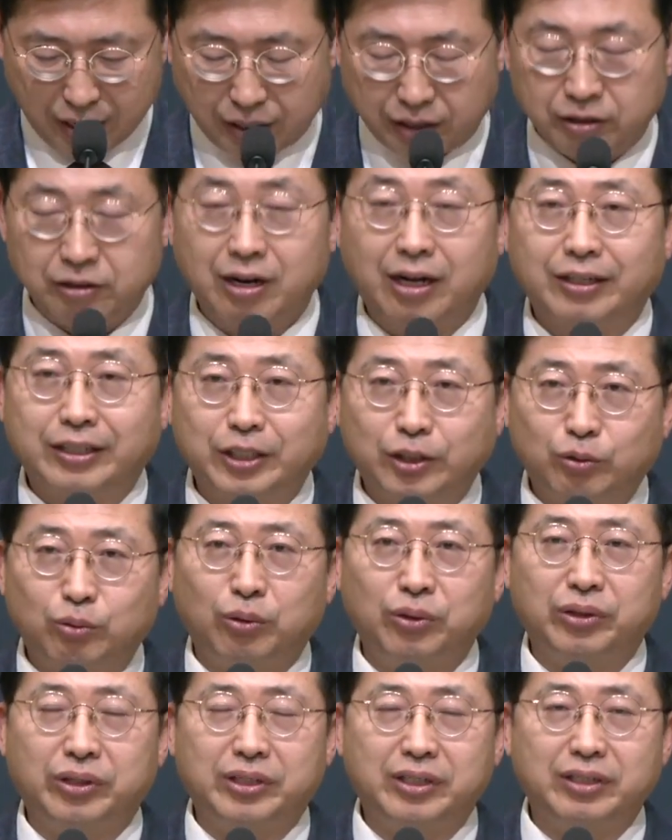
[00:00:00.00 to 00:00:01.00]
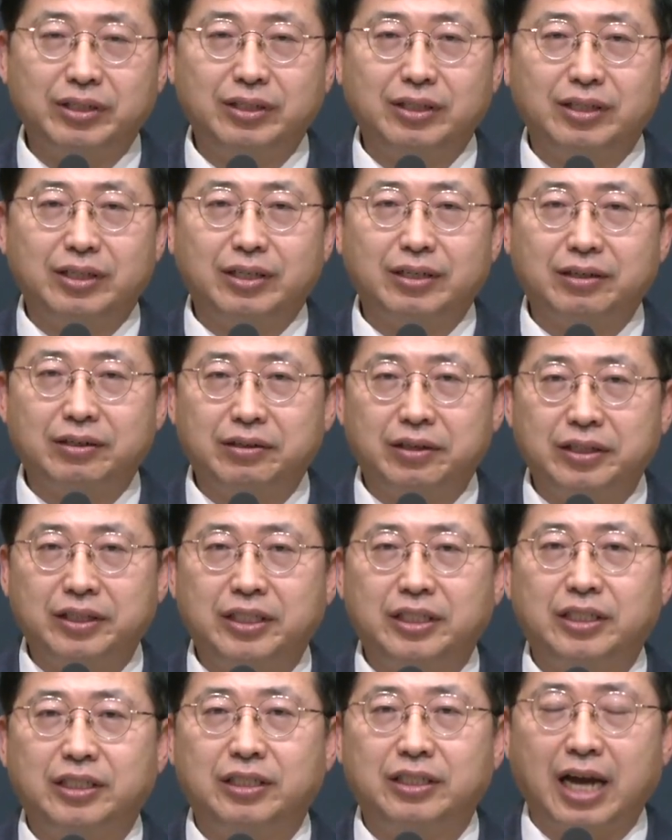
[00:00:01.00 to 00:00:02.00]
그러나 그리스도인들은
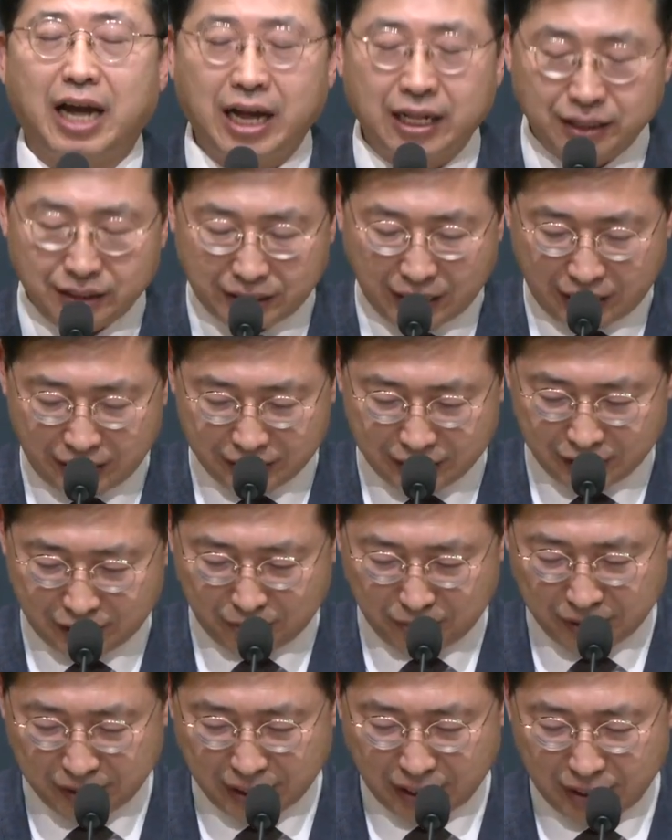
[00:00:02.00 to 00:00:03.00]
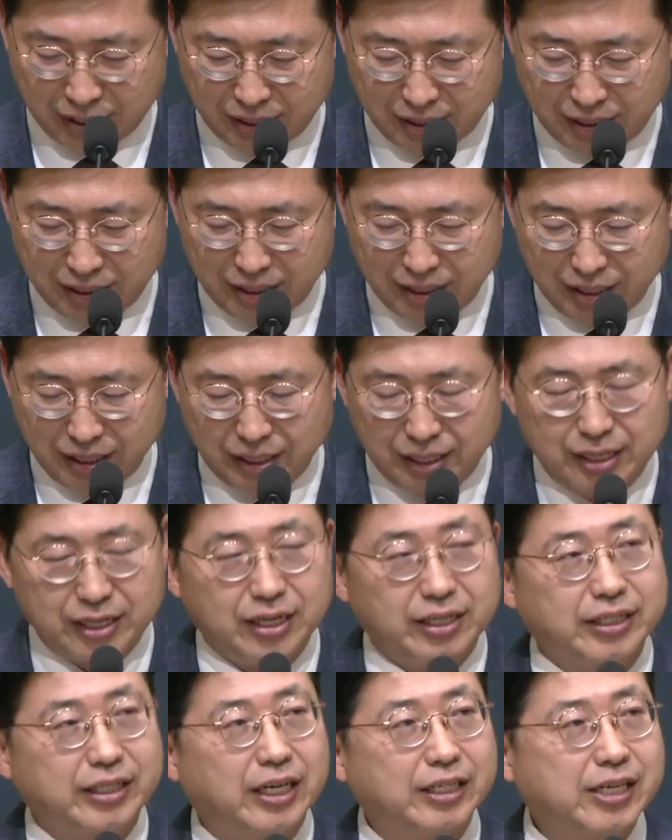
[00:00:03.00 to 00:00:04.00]
그렇지 않다는 것입니다.
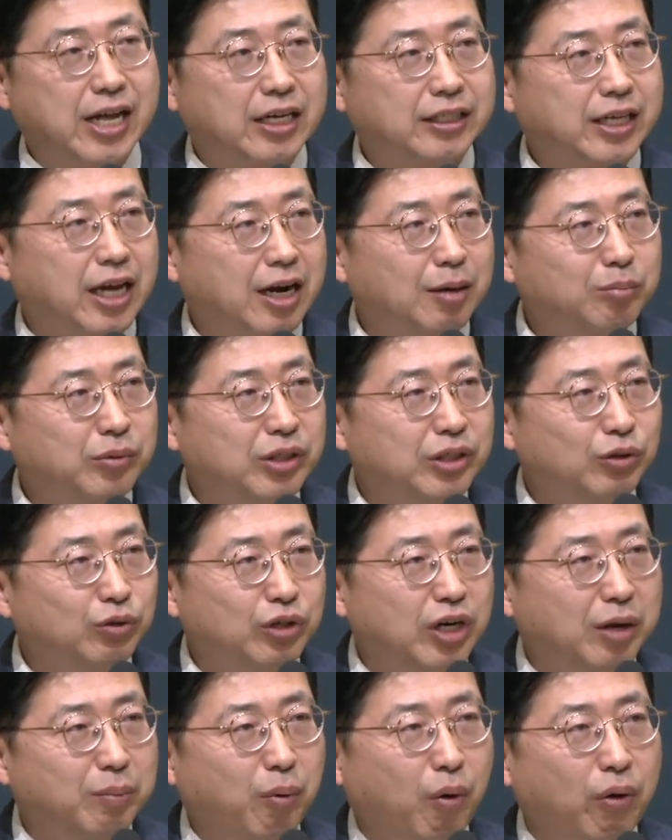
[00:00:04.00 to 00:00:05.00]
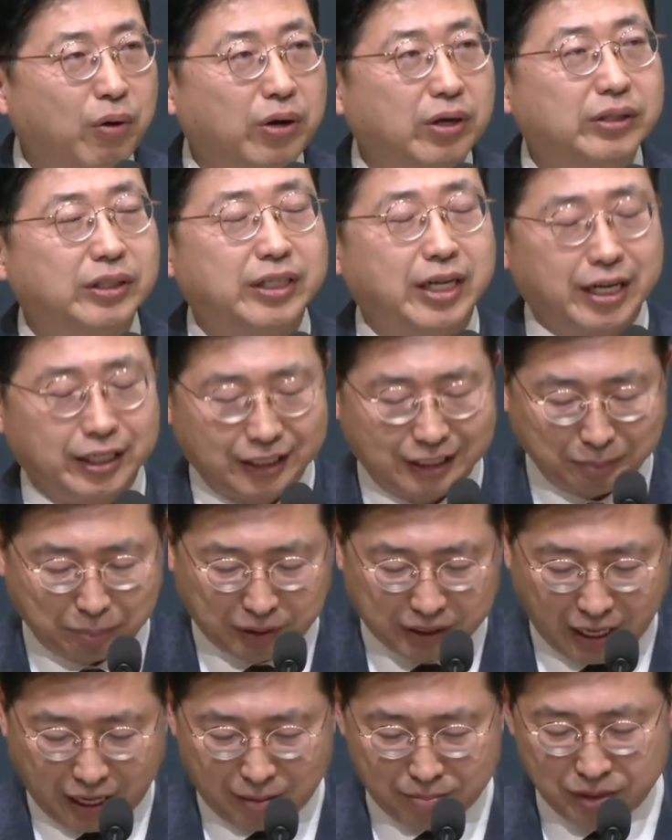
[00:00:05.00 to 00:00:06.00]
세상 사람들은 눈에 보이는 것에
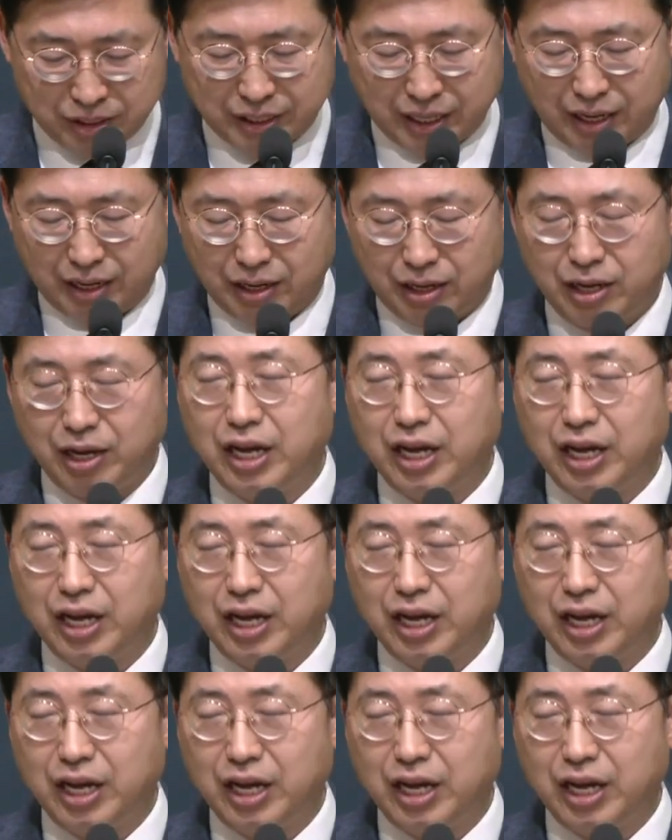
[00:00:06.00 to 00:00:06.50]
집착합니다.